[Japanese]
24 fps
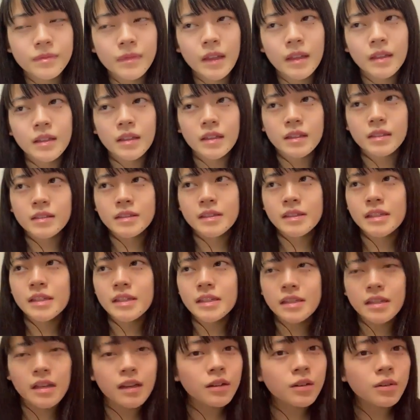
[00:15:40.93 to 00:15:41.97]
なんだ、
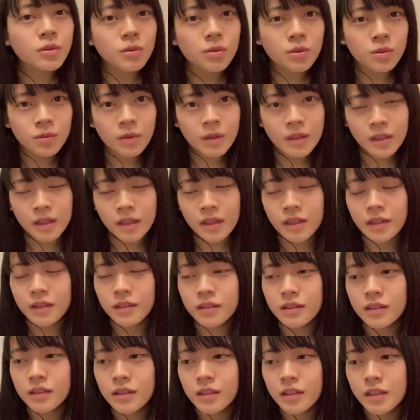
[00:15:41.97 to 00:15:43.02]
小さい頃は
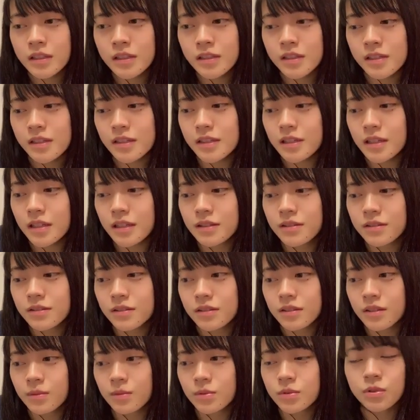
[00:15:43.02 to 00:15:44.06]
ね、小さいっ
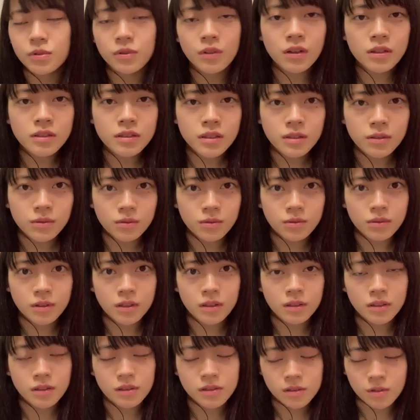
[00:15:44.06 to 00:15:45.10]
つっても小学生の頃
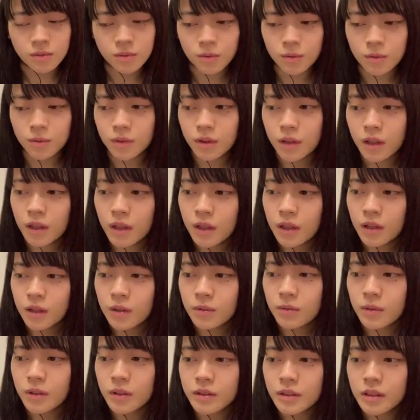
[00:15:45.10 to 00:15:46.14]
なんですけど
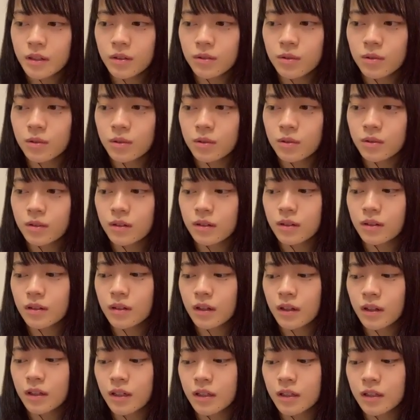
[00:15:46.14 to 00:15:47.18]
は結構
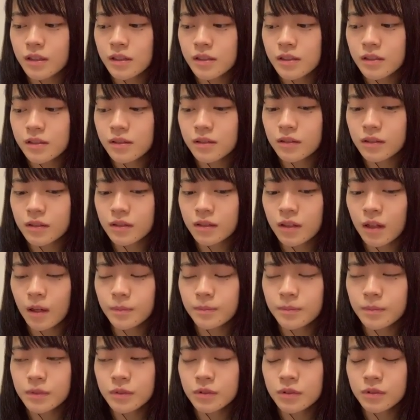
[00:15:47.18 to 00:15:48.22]
なんか
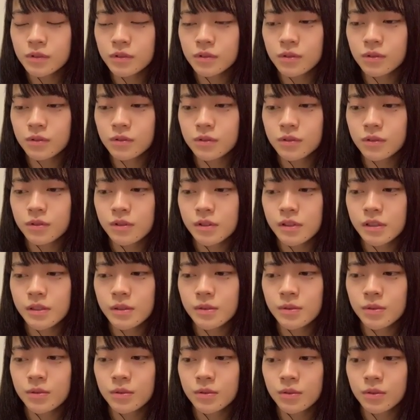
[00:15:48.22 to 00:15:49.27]
カップヌードルの
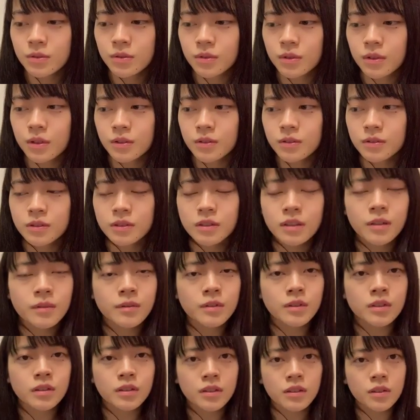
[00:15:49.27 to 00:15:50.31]
シーフードとかよく食
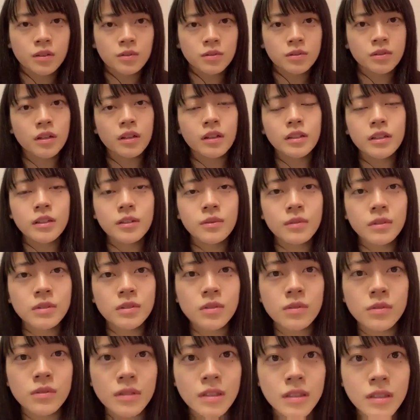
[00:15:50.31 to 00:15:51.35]
べてたけど、最近は
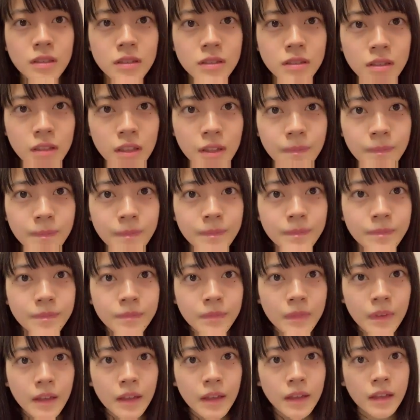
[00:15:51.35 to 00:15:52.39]
そんなですね。
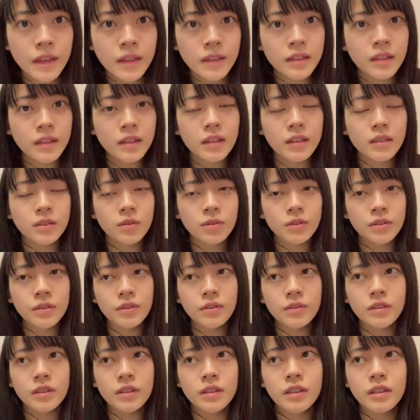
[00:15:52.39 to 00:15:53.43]
なんか
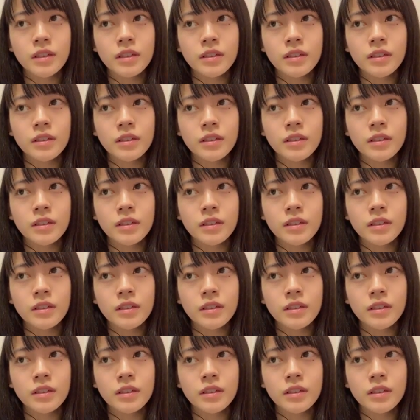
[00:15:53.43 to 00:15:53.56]
時々